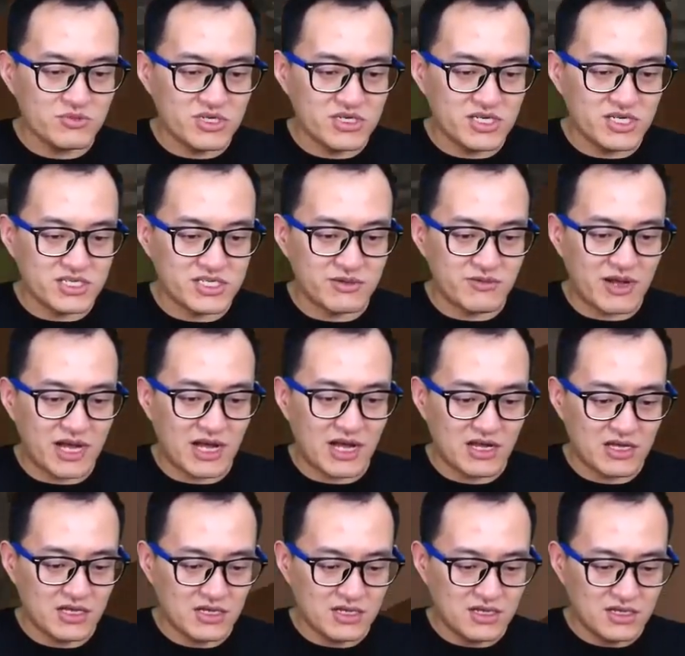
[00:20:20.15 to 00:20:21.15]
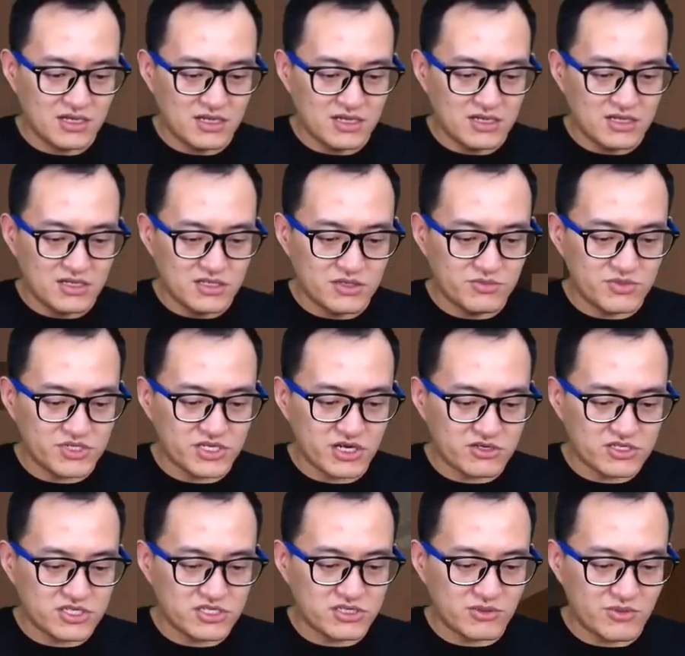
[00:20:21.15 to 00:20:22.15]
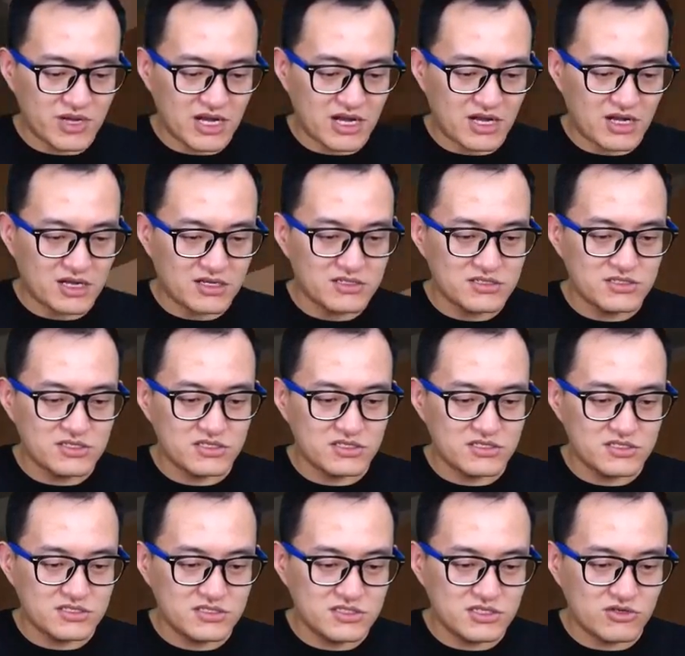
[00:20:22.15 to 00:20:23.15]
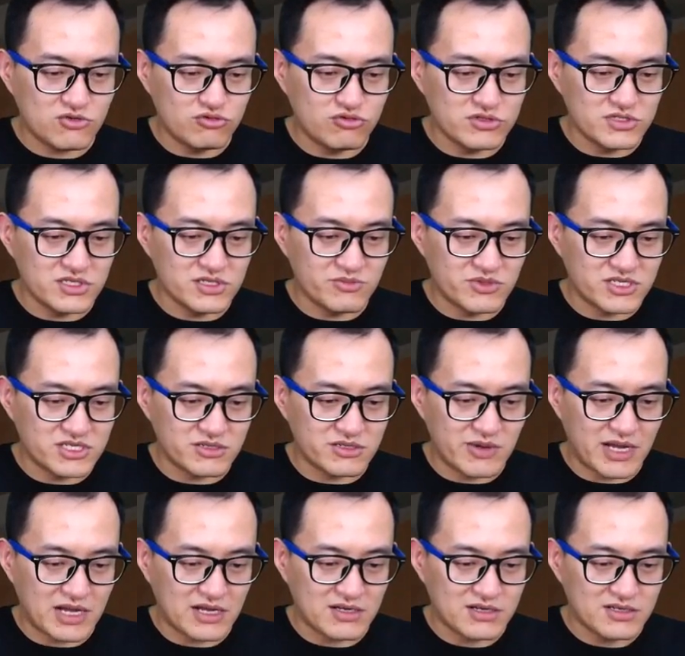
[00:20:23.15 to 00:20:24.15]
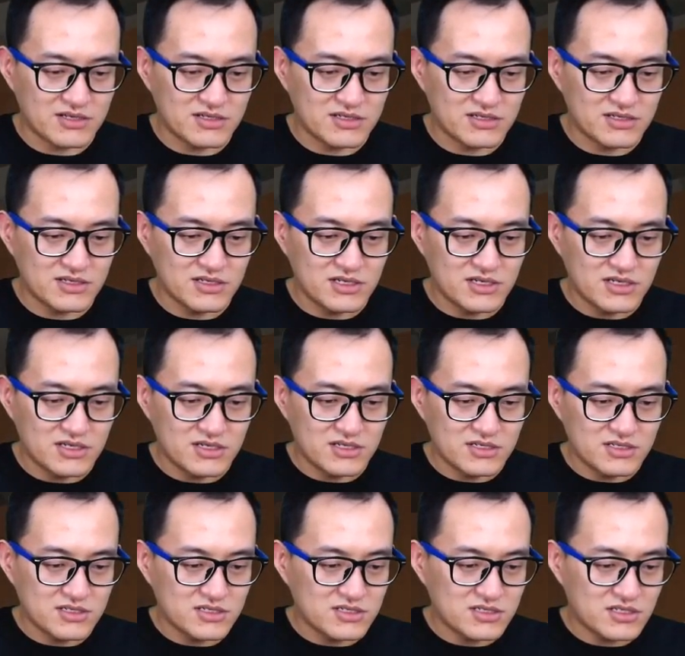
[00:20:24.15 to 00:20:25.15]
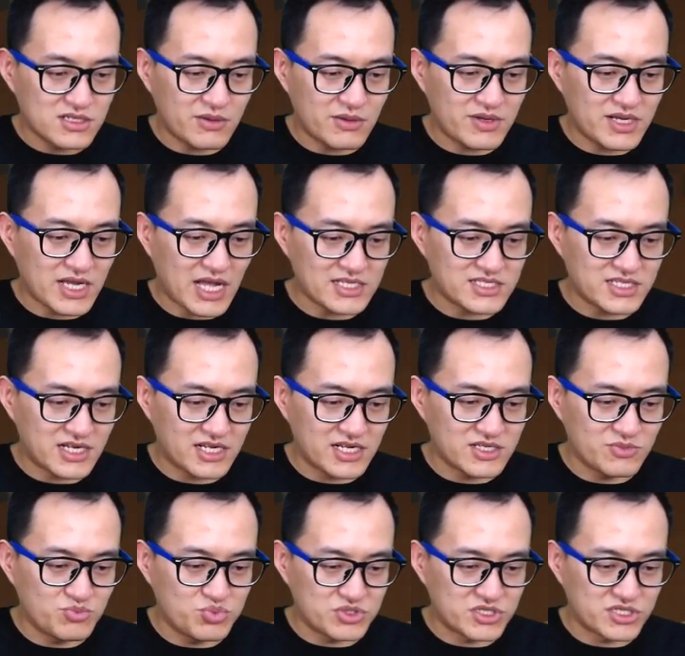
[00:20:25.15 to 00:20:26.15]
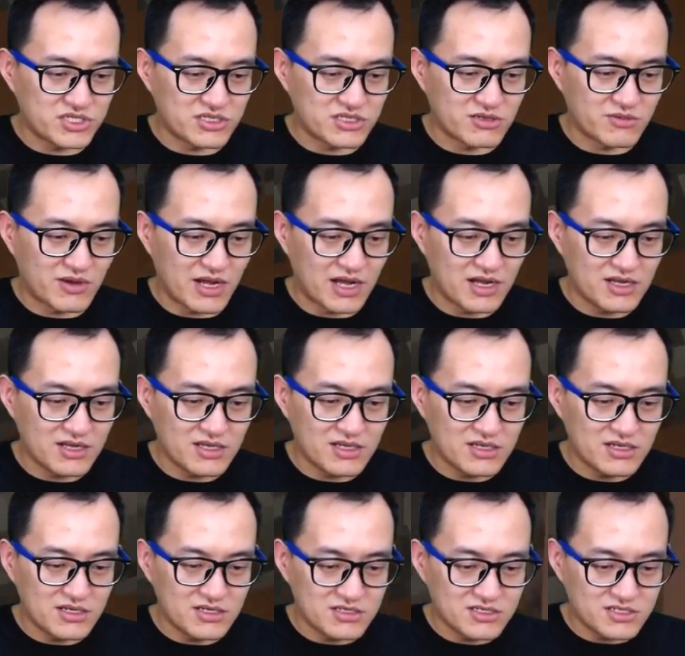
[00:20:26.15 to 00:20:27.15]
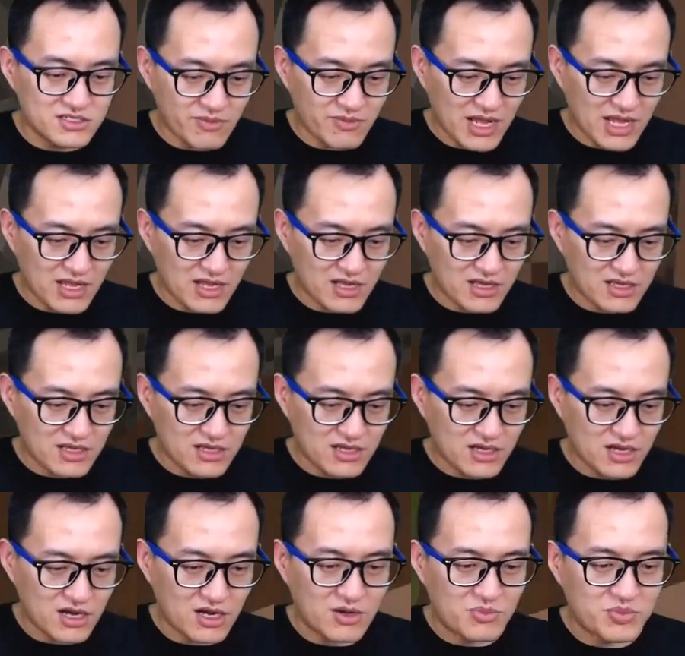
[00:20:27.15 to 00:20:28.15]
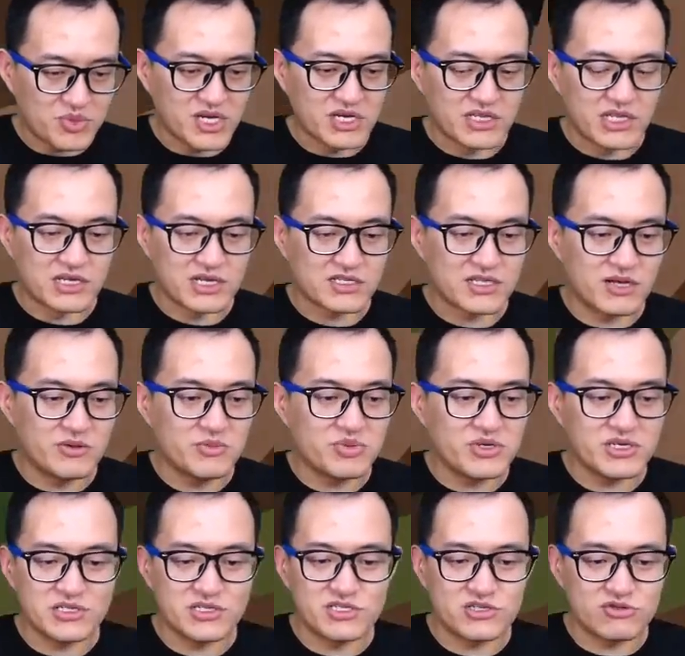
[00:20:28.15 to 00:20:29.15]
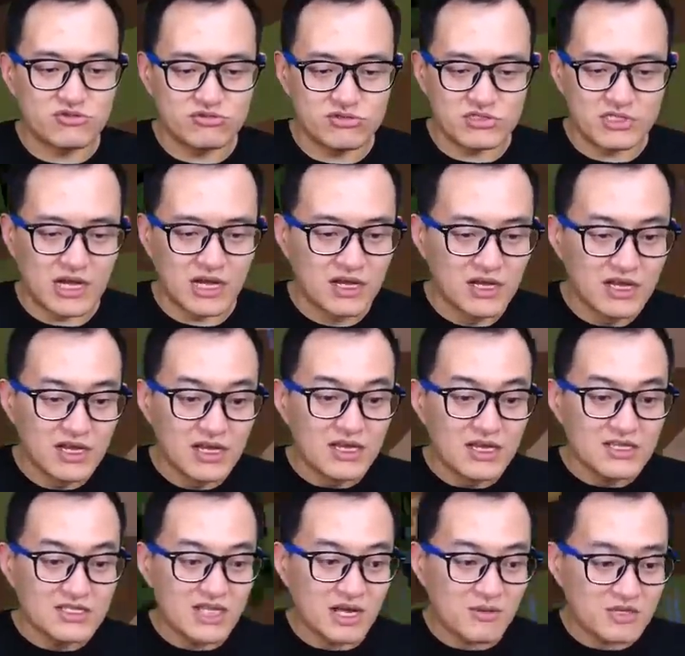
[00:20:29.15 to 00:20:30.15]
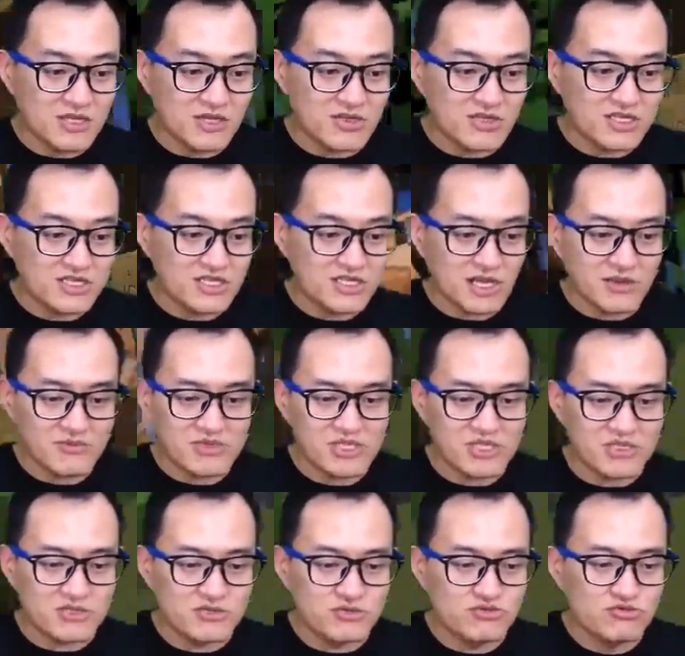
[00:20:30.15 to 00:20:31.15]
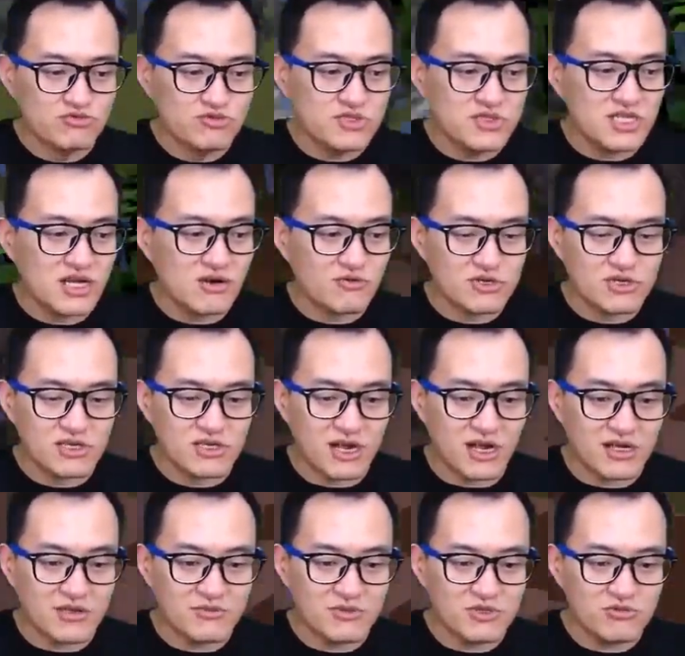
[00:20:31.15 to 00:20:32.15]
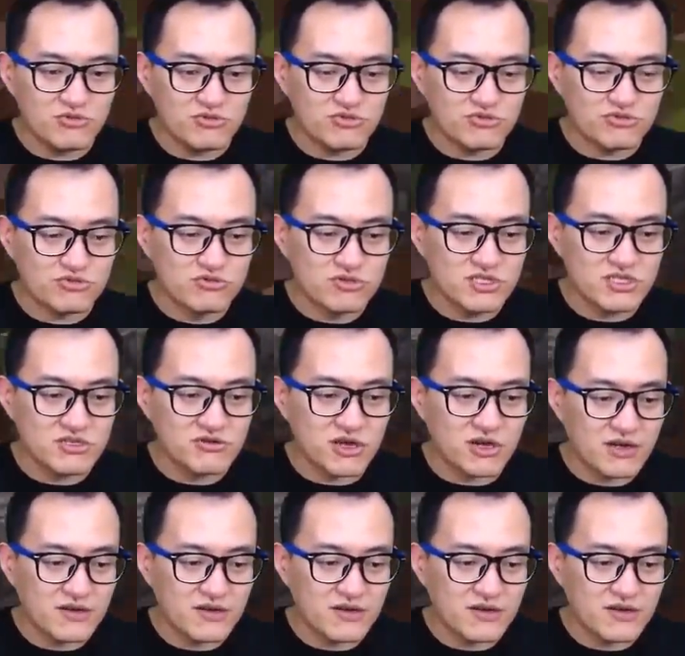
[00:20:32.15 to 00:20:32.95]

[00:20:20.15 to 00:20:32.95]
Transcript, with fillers: 热情吧？你们想要吃什么？这这裤子你们吃吗？他们看起来是不吃是吧？吃了吗？啊，不可能，他们不可能吃裤子，他们到底他们吃竹子，我上哪给他们弄竹子去？